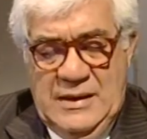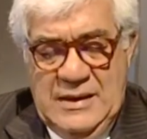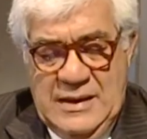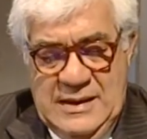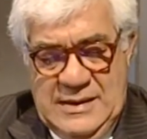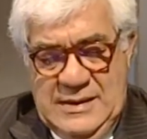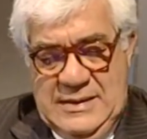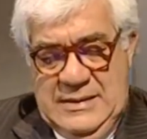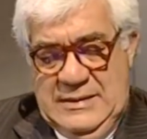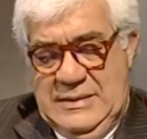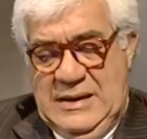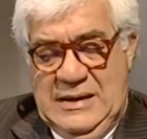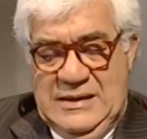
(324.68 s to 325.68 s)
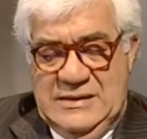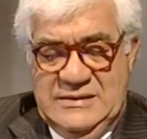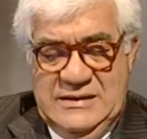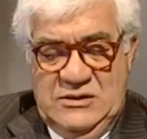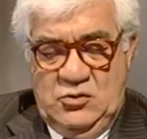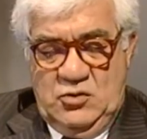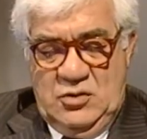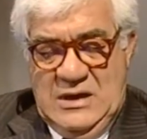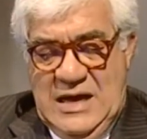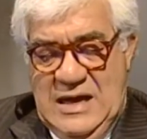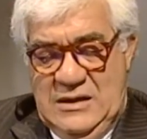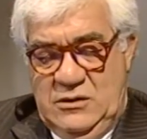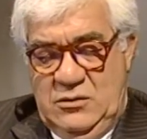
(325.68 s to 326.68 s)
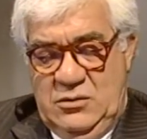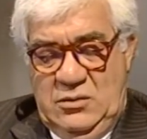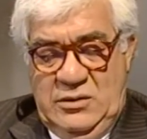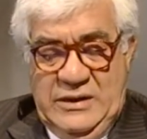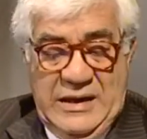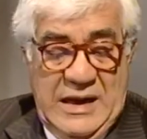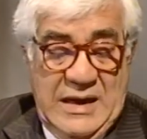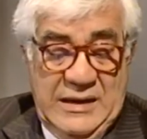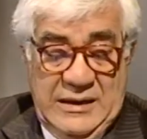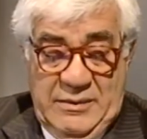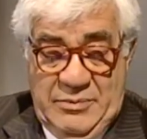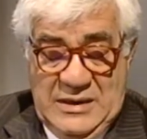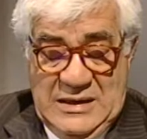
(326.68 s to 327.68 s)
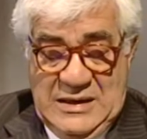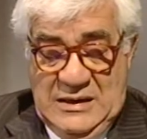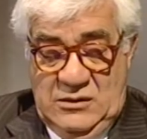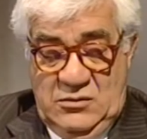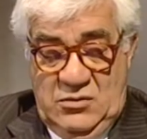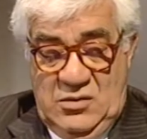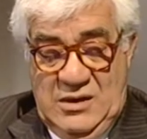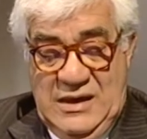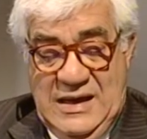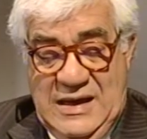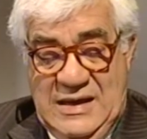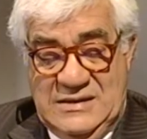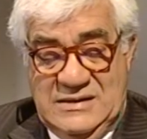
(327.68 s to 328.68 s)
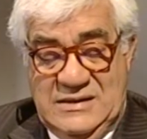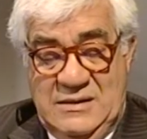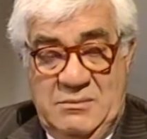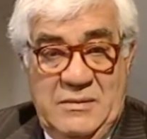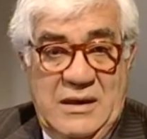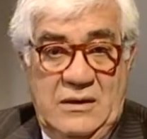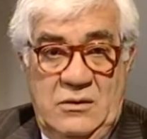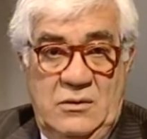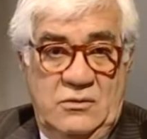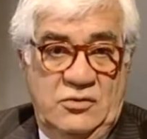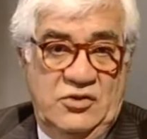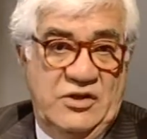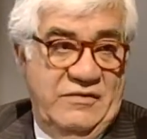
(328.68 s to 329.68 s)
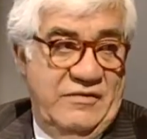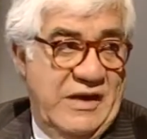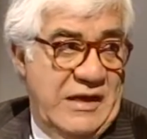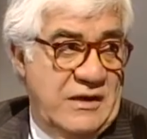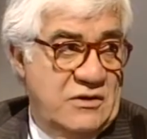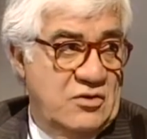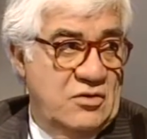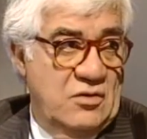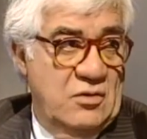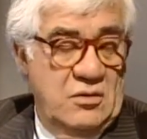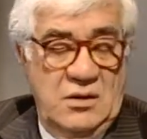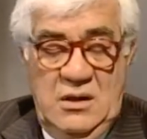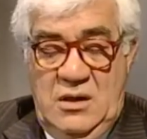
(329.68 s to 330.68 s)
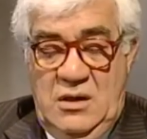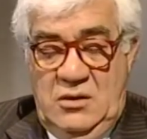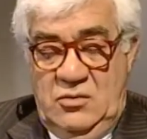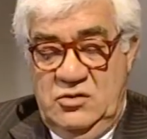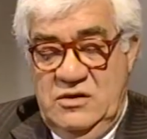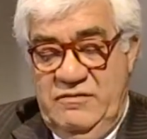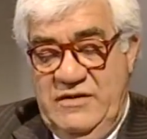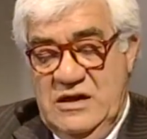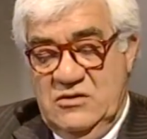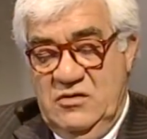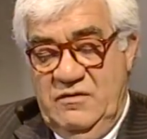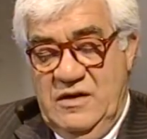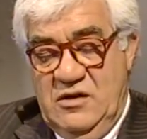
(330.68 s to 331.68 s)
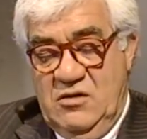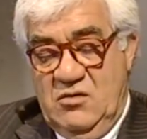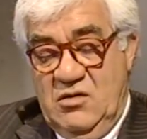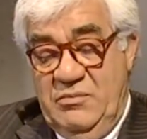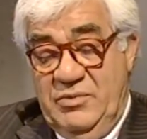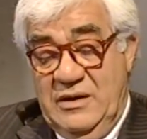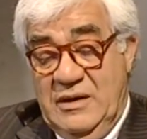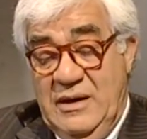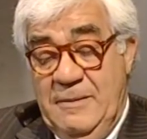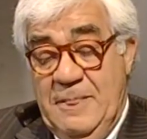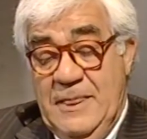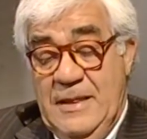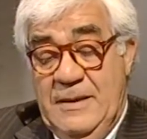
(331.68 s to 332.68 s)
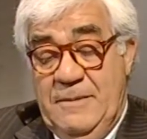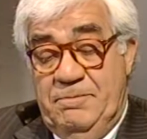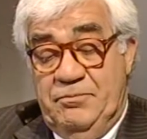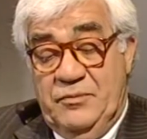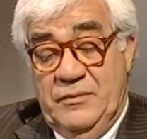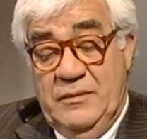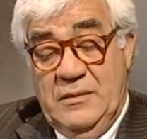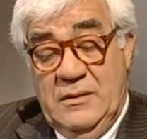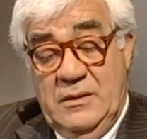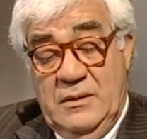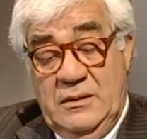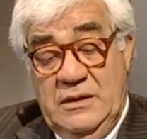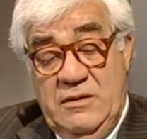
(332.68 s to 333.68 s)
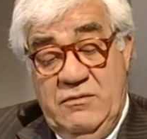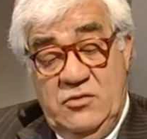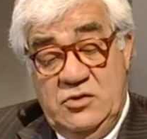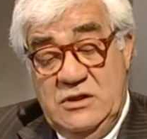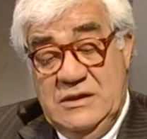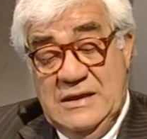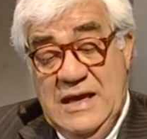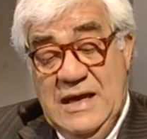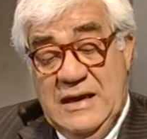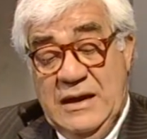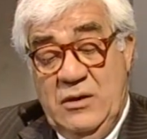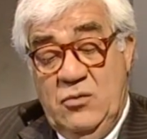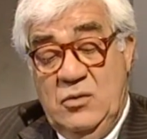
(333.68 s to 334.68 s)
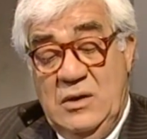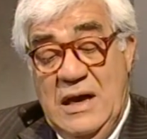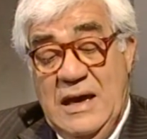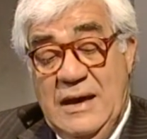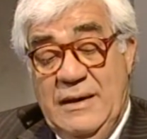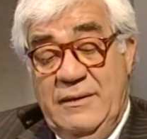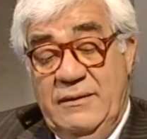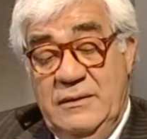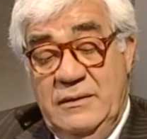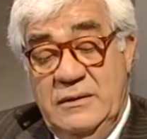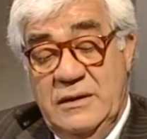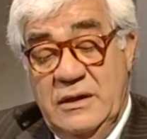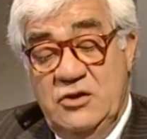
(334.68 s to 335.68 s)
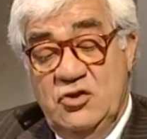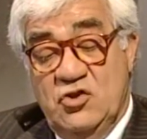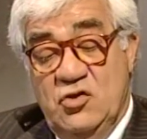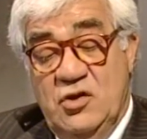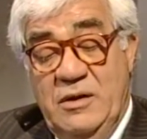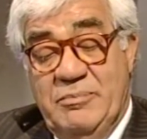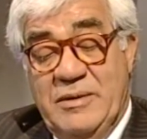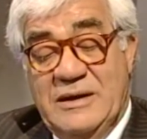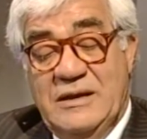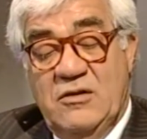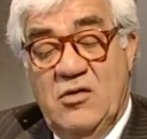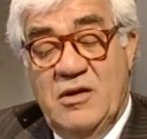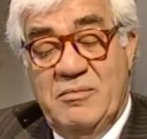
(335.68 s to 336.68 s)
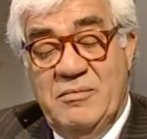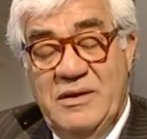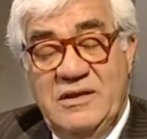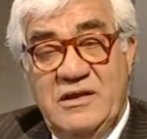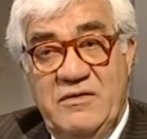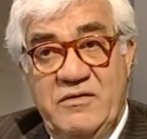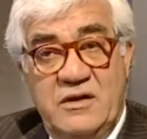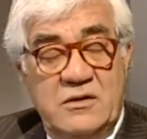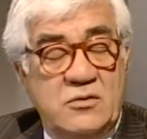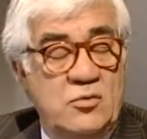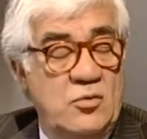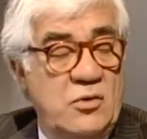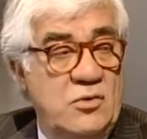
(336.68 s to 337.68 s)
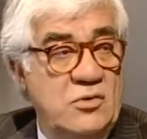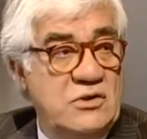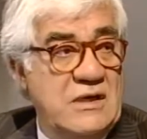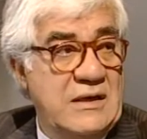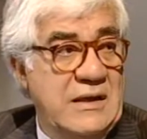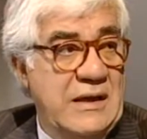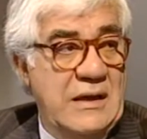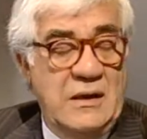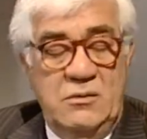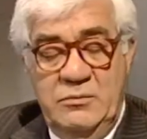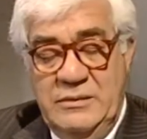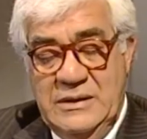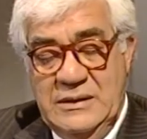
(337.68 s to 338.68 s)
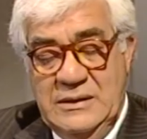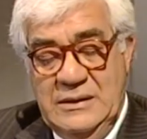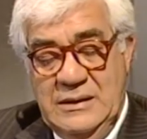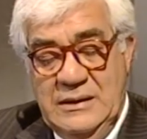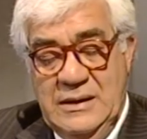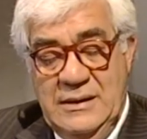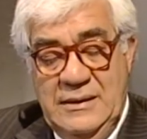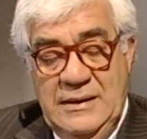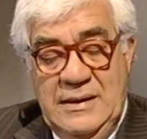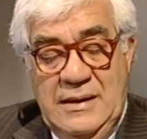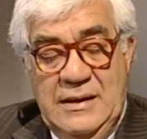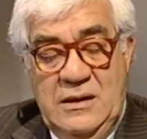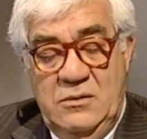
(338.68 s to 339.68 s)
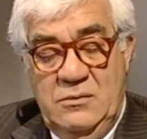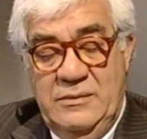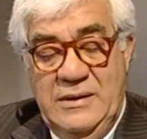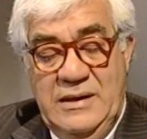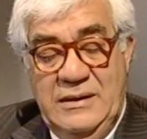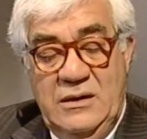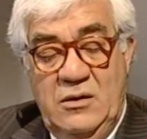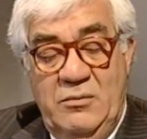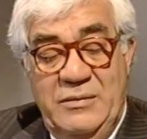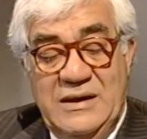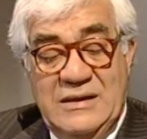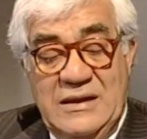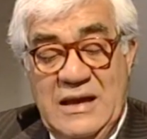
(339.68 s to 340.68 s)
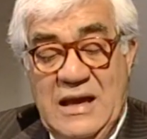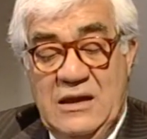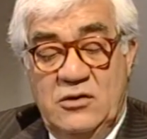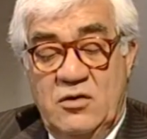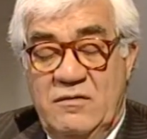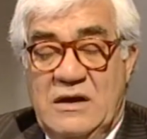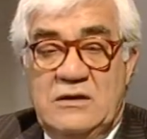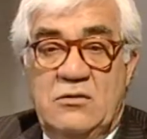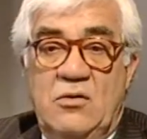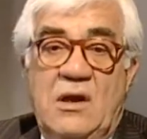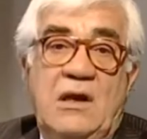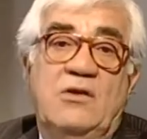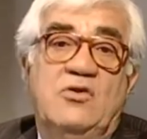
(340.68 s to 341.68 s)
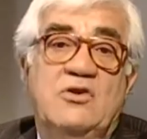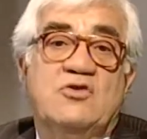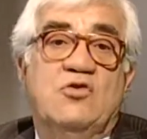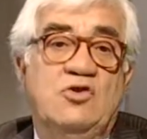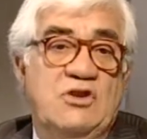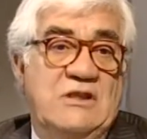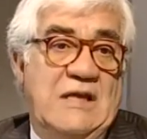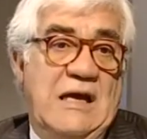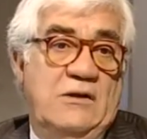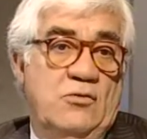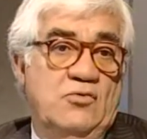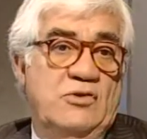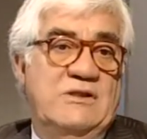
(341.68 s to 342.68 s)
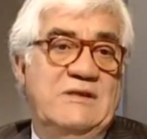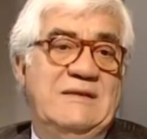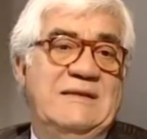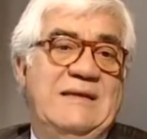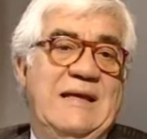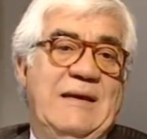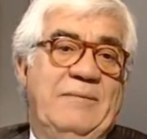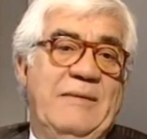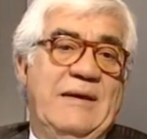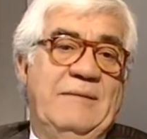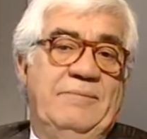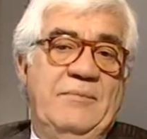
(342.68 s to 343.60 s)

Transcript: uh, all'assessorato e anche parlando con le ASL, ma non c'è verso, non c'è verso di farglielo capire. Mm, devo citare una regione particolarmente virtuosa che è la Lombardia. La Lomb in Lombardia hanno, trovato, hanno escogitato un sistema